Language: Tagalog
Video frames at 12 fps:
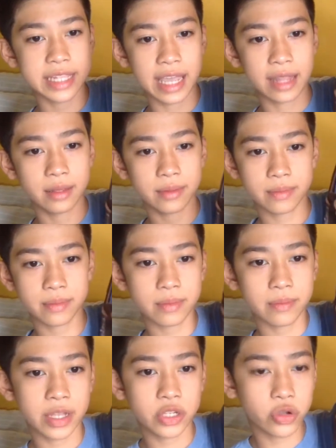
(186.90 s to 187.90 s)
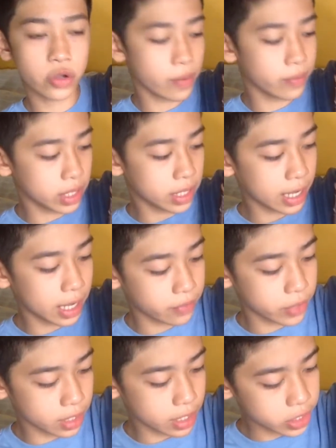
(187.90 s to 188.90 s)
Yan. Yeah. Medyo gamit na
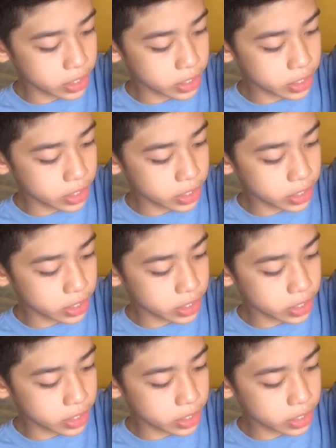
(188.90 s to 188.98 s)
gamit na